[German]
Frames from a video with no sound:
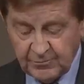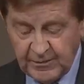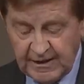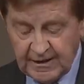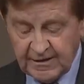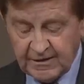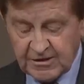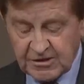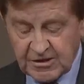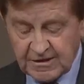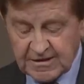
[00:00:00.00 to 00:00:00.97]
und Mitgliedern der
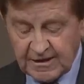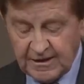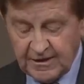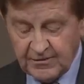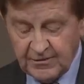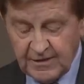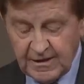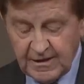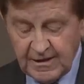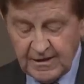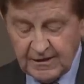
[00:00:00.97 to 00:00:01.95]
Staatsregierung
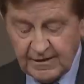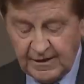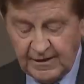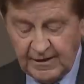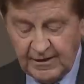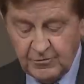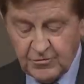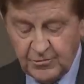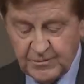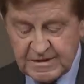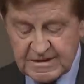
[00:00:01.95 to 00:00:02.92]
den
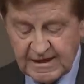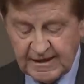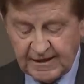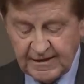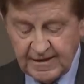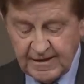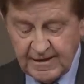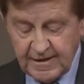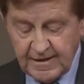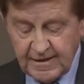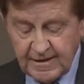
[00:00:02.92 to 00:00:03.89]
EU-Kommissar
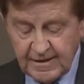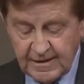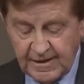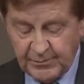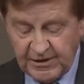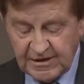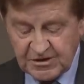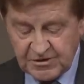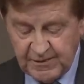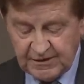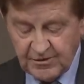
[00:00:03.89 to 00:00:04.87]
Herrn Peter
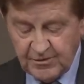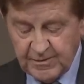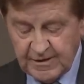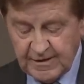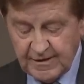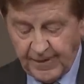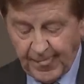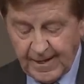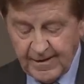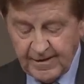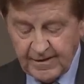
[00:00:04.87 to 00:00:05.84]
Schmidhuber,
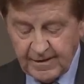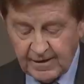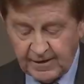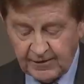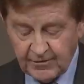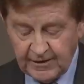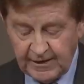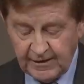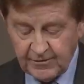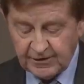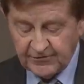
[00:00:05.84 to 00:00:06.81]
Herrn
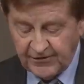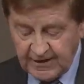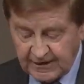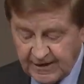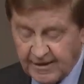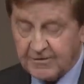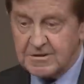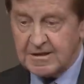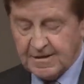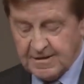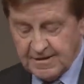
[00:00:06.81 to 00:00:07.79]
Kollegen Kurt
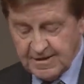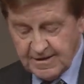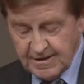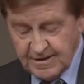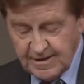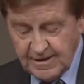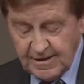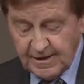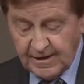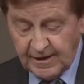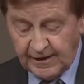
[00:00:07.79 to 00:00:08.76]
Faltlhauser,
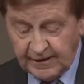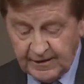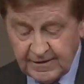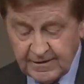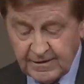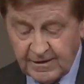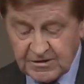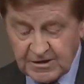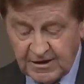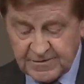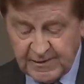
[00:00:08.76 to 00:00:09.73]
Herrn
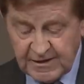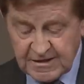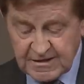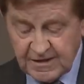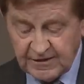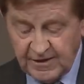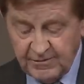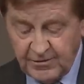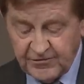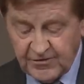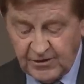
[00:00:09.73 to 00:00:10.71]
Staatsminister AD
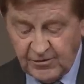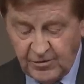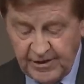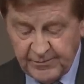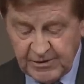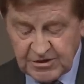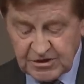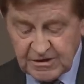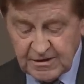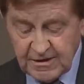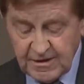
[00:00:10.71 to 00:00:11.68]
Wolfgang
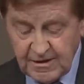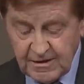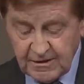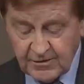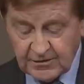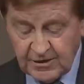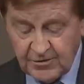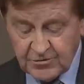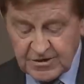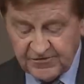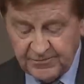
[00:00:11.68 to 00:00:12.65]
Heubisch, Dr.
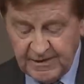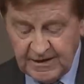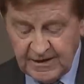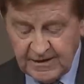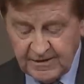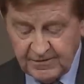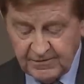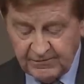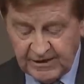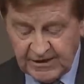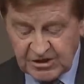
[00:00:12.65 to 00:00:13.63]
Josef Miller,
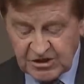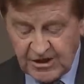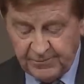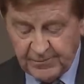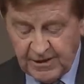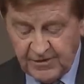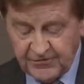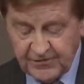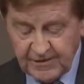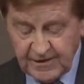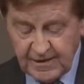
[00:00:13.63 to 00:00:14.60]
Werner Schnappauf,